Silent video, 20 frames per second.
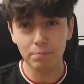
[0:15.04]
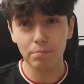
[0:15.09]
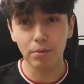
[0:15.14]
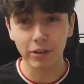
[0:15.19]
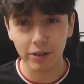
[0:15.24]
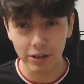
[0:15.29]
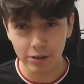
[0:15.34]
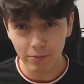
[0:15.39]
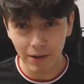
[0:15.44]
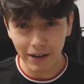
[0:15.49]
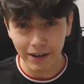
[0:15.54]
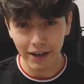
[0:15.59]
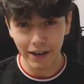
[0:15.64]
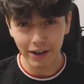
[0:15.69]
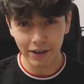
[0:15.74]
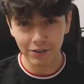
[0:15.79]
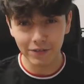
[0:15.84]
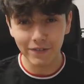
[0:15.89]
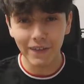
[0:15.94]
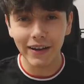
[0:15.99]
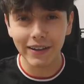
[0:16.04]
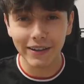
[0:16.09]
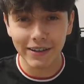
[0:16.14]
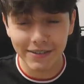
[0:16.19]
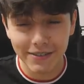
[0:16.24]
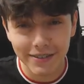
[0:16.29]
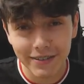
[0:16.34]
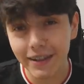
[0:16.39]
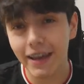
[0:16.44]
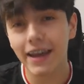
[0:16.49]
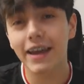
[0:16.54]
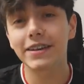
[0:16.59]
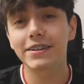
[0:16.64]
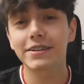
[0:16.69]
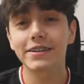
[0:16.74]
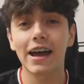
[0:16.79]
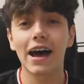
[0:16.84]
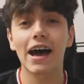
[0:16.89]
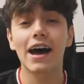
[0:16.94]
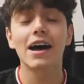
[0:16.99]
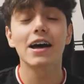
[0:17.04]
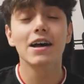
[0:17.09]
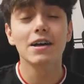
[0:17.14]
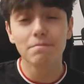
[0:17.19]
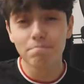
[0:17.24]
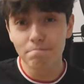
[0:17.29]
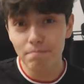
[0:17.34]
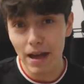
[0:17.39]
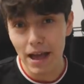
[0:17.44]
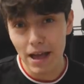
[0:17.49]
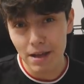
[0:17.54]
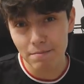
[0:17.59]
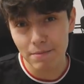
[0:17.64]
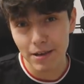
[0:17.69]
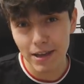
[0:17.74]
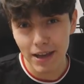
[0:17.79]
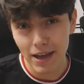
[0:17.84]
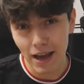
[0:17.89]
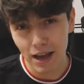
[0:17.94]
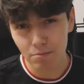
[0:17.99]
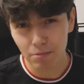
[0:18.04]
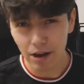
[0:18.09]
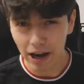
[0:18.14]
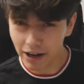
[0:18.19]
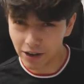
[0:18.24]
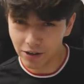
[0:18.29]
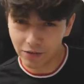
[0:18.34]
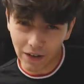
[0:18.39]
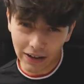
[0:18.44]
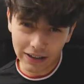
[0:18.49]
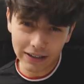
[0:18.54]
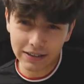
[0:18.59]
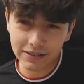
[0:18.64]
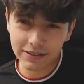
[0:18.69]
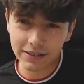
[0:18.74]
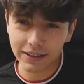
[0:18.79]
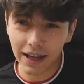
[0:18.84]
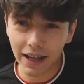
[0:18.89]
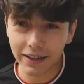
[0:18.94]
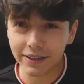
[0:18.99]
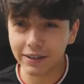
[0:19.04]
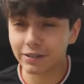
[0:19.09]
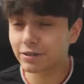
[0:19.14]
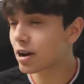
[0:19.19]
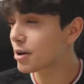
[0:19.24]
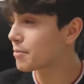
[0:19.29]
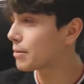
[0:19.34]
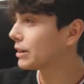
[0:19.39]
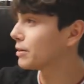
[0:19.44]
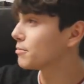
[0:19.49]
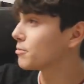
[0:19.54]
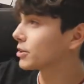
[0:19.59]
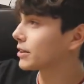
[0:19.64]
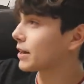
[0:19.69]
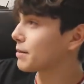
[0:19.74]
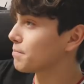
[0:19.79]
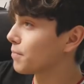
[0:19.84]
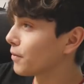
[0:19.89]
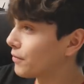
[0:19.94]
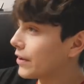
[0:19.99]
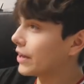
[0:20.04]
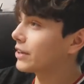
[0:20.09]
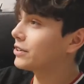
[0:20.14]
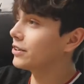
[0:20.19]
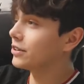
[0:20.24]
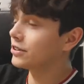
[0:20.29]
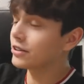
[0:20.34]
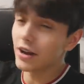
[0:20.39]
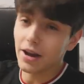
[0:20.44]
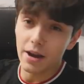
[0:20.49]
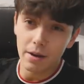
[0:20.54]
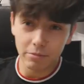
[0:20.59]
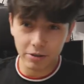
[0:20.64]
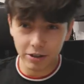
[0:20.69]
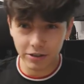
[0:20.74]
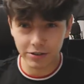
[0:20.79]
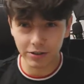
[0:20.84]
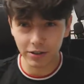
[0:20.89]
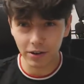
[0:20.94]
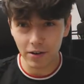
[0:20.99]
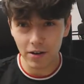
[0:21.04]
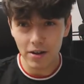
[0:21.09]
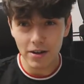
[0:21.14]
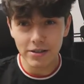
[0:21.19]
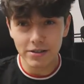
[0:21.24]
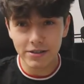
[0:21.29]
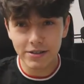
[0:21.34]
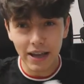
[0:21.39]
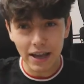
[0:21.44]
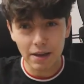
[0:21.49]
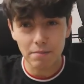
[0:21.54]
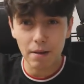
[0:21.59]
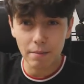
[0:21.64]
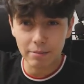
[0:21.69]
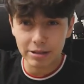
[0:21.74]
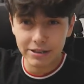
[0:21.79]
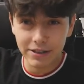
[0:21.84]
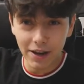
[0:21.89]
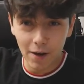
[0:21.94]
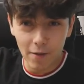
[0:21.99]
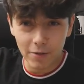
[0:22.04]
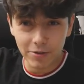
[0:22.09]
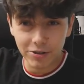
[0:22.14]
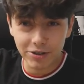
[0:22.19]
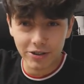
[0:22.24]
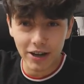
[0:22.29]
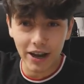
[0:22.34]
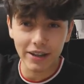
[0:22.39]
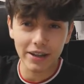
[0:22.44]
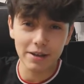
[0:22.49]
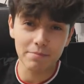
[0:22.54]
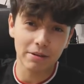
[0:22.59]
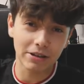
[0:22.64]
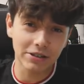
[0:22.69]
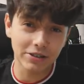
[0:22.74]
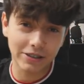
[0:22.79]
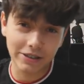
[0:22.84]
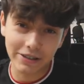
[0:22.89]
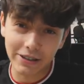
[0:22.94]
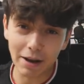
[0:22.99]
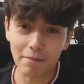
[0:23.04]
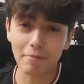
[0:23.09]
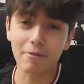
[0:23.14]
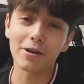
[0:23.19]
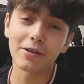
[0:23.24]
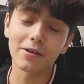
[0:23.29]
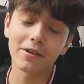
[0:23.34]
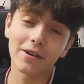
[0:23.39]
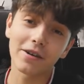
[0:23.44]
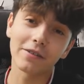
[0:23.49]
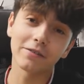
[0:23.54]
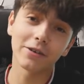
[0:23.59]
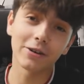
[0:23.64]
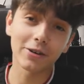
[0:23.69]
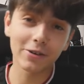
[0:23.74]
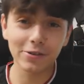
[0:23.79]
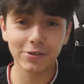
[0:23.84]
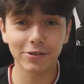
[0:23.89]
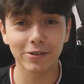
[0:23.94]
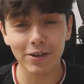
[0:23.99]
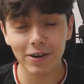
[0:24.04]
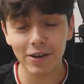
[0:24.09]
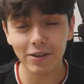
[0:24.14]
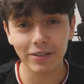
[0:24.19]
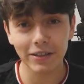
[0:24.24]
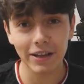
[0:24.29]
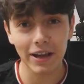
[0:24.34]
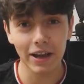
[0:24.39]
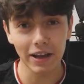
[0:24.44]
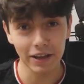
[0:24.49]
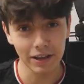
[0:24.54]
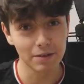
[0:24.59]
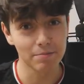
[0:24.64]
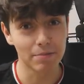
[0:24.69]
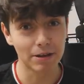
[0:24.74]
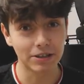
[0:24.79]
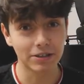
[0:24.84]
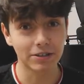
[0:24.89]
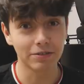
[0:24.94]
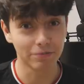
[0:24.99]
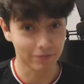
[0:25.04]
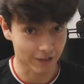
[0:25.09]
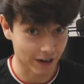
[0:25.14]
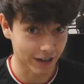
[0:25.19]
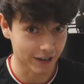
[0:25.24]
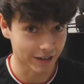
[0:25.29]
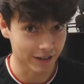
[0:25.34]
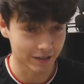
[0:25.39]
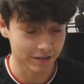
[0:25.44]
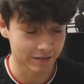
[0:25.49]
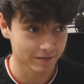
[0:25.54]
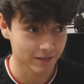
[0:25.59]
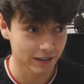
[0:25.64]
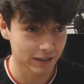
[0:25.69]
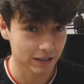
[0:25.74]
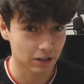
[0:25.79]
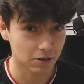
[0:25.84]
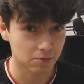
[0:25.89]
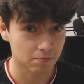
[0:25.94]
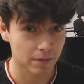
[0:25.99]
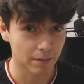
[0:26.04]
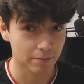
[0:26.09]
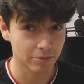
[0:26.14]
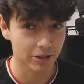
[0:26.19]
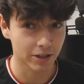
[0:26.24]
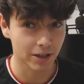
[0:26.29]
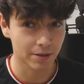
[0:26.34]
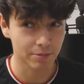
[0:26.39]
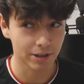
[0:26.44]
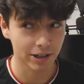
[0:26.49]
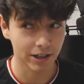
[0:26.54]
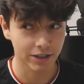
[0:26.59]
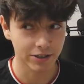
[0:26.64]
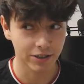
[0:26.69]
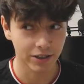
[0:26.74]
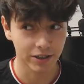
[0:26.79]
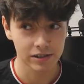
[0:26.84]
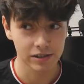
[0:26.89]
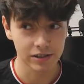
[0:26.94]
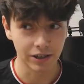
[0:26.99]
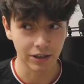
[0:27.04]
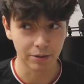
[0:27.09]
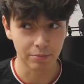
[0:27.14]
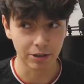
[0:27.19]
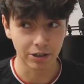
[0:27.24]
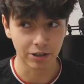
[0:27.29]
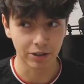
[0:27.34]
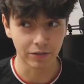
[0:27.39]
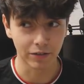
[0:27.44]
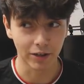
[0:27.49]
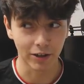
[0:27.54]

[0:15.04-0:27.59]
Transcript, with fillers: i podesłali jakieś fajne zdjęcia, memy albo jakieś fajne cytaty, które będę mógł tam powiesić, przez co zajmiemy całą ścianę, będzie tam kolorowo, różnorodnie i będzie fajnie. A taką mam przynajmniej nadzieję, że nie będzie to